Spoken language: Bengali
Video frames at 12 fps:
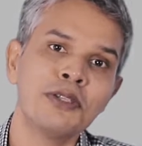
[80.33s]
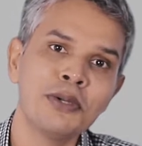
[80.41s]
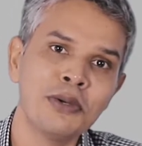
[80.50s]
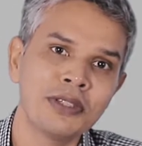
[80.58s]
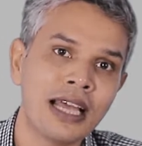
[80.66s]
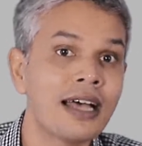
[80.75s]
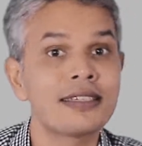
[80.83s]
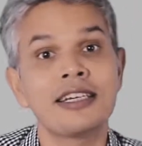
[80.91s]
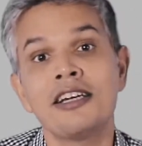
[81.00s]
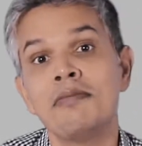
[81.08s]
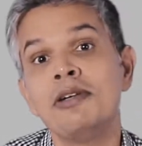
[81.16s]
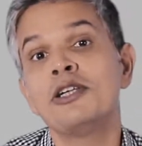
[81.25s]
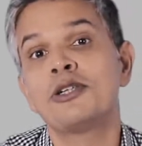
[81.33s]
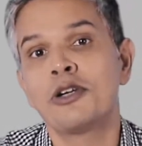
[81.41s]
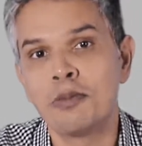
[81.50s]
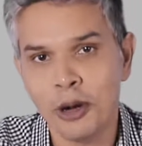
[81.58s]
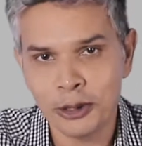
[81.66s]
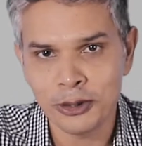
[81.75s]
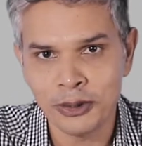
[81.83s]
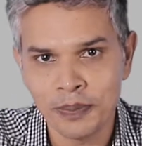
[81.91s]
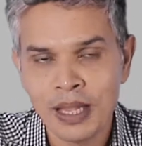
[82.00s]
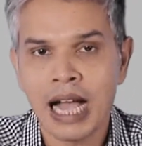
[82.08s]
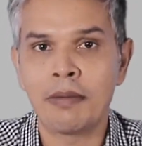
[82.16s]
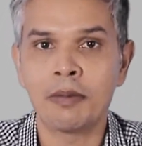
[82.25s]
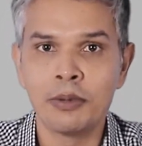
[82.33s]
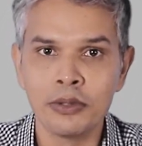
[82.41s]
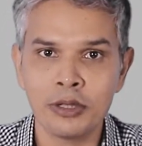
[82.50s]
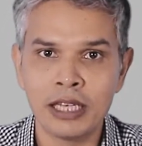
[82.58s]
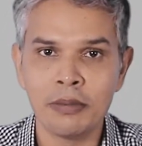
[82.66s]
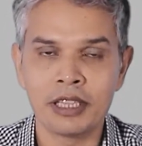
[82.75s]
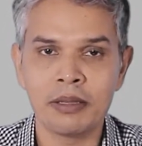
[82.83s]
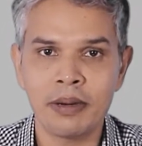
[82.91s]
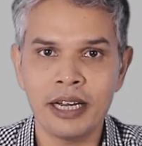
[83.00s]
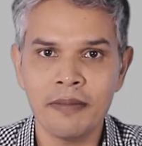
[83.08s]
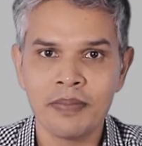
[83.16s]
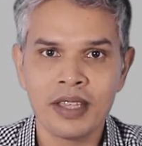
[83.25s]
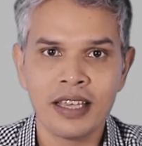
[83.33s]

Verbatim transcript: বন্ধু ও তাহসানের ভীষণ ভক্ত আমার বন্ধু কি বলতে পারে